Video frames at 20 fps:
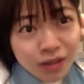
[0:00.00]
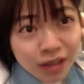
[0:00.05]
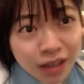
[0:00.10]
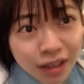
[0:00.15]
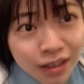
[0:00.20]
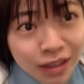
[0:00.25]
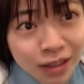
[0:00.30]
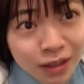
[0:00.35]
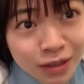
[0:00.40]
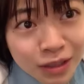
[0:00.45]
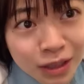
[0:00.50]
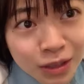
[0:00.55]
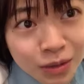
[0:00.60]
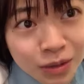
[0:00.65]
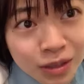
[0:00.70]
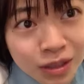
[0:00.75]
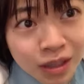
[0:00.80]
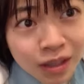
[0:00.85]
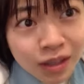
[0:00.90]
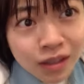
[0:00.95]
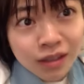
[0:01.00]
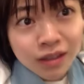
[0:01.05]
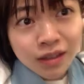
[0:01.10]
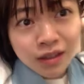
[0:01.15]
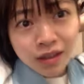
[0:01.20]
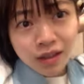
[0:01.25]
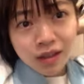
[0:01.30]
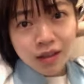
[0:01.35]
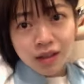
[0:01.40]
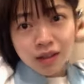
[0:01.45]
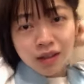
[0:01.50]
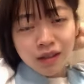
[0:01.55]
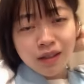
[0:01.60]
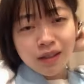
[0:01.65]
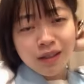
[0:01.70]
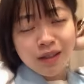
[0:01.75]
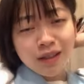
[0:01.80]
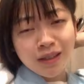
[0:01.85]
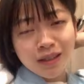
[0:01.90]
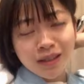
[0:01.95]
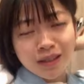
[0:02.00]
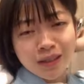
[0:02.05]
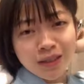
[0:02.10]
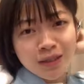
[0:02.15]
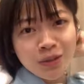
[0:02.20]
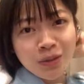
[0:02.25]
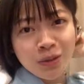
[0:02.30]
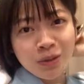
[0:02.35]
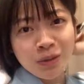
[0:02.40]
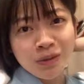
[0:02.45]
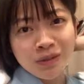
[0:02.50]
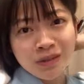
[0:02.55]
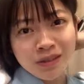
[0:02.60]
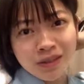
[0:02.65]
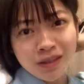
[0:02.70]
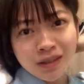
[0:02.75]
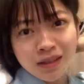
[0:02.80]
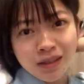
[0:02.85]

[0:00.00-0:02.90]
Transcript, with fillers: ぐらい寝るけどさ、うん、そう